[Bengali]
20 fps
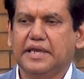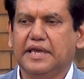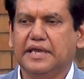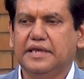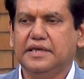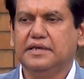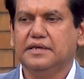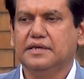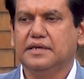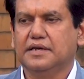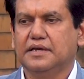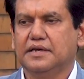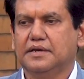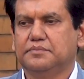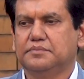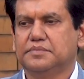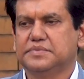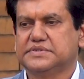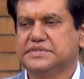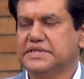এই
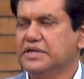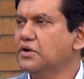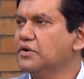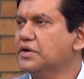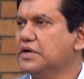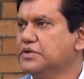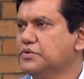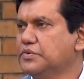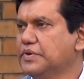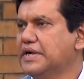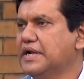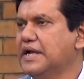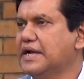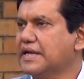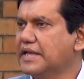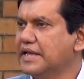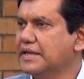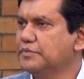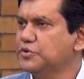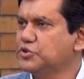শ্রীলঙ্কা ট্যুরের
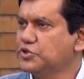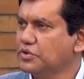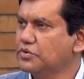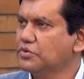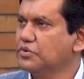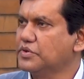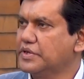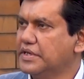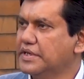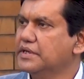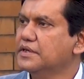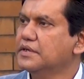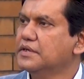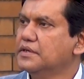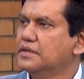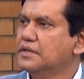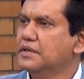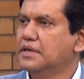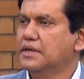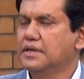আগে এই বিষয়গুলোকে
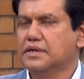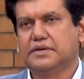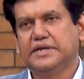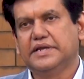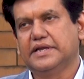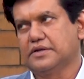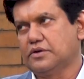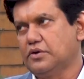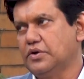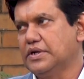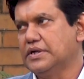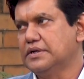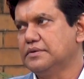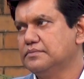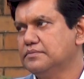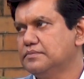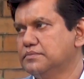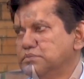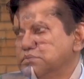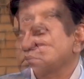ক্লিয়ার করা
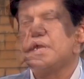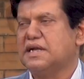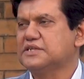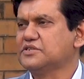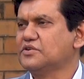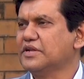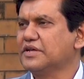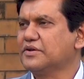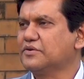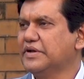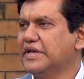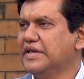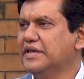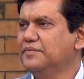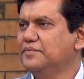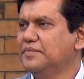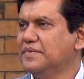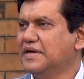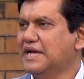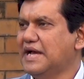আসলে এই
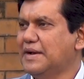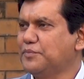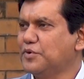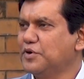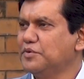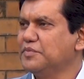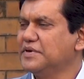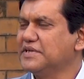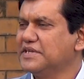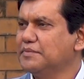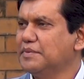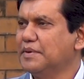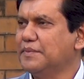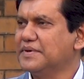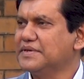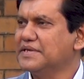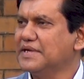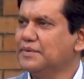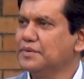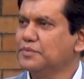অ্যাপয়েন্টমেন্টের
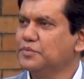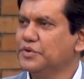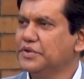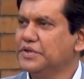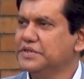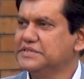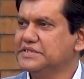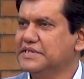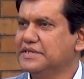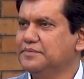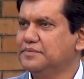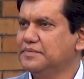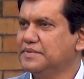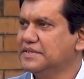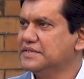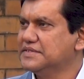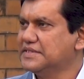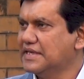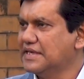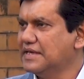ব্যাপারটা আমার মনে হয় যে
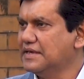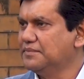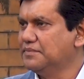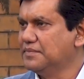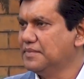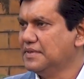যারা